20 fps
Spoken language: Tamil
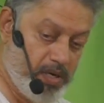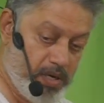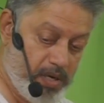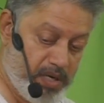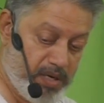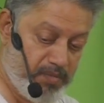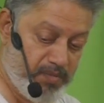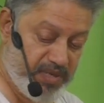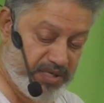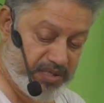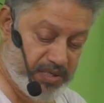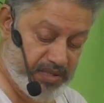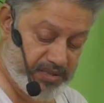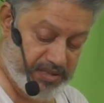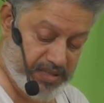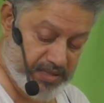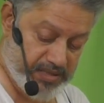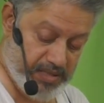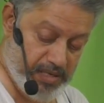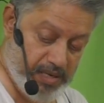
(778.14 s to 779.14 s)
ஆன்ம
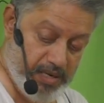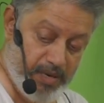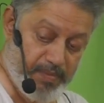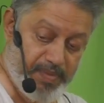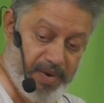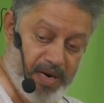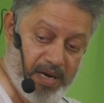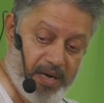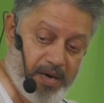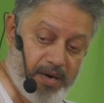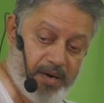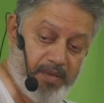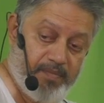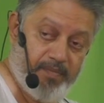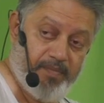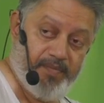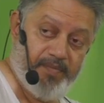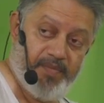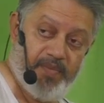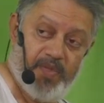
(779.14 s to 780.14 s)
சாட்சா்கார
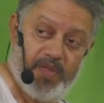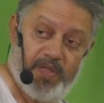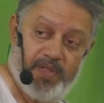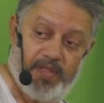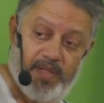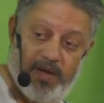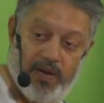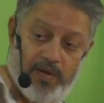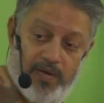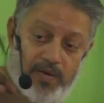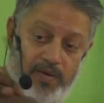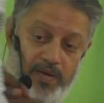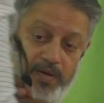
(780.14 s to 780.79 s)
பிரகரணம் இந்தாங்க